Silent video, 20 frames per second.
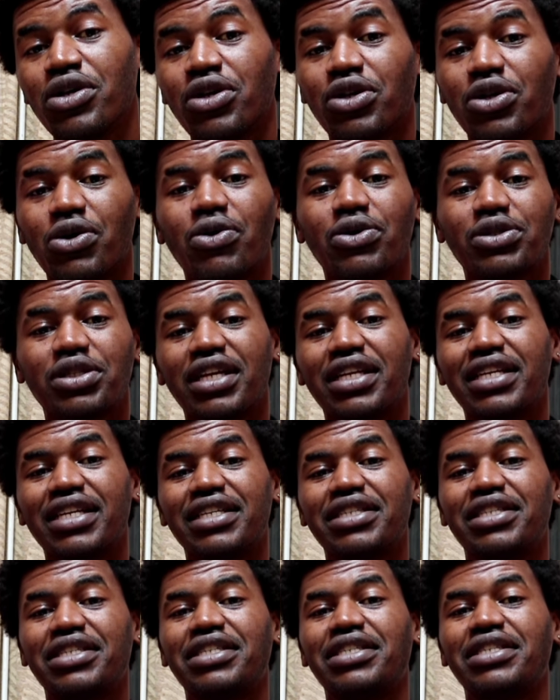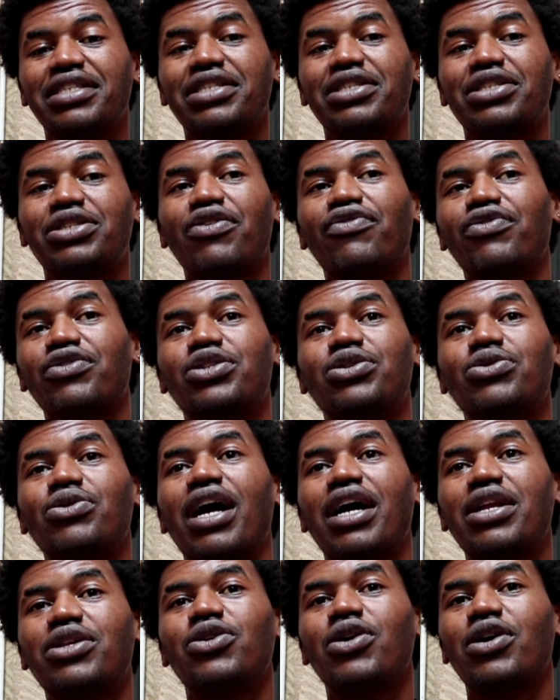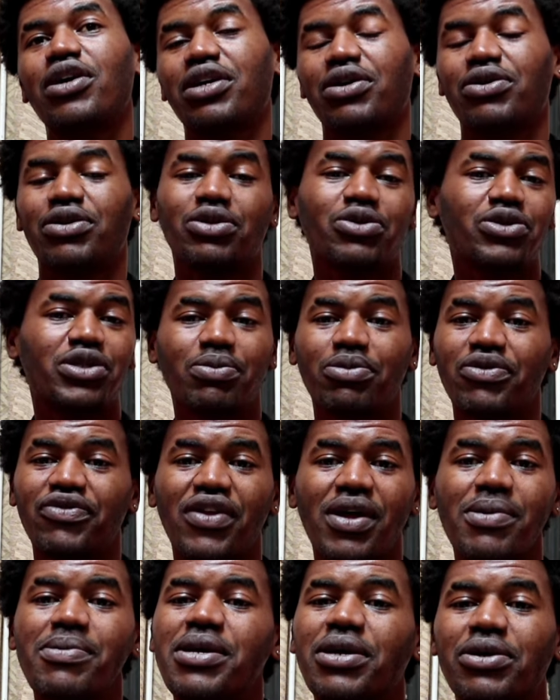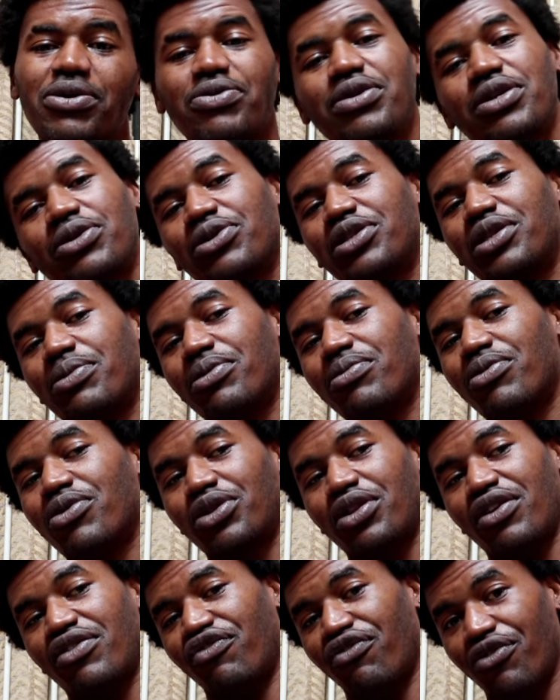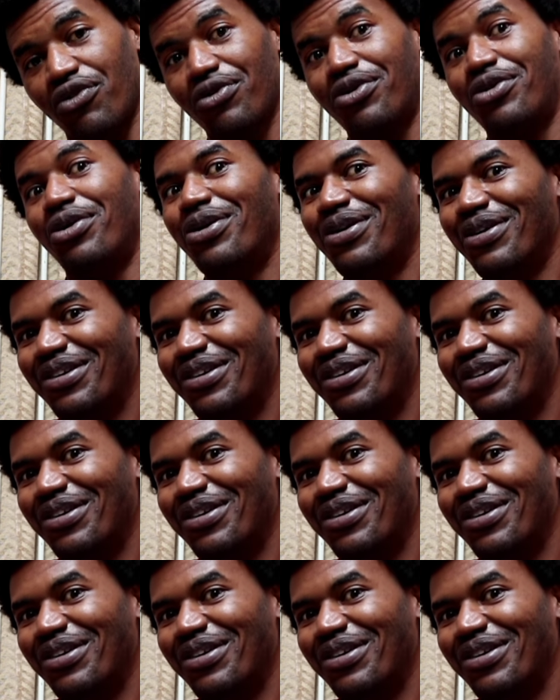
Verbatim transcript: Que eu gostaria de, se eu fosse do Carioca, eu ia torcer pro Flamengo, não ia torcer pro Botafogo.